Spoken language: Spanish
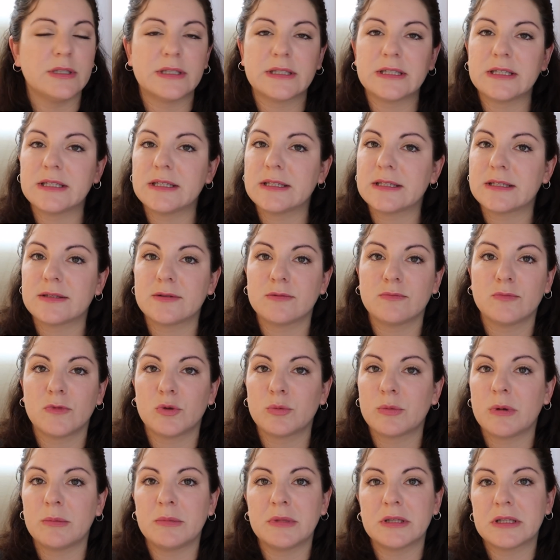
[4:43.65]
Este
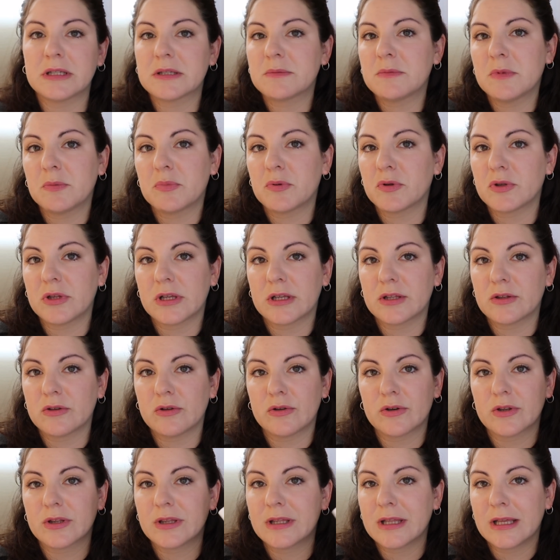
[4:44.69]
normalmente es mi
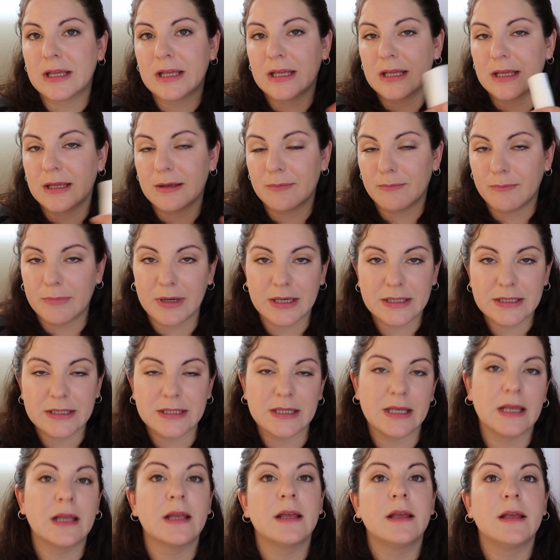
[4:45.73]
protector de
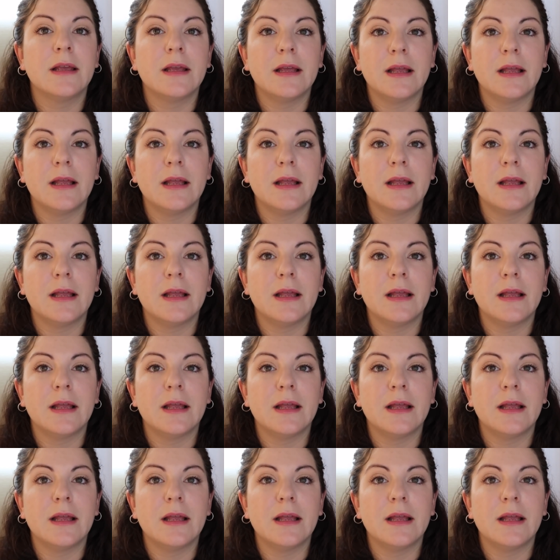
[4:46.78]
base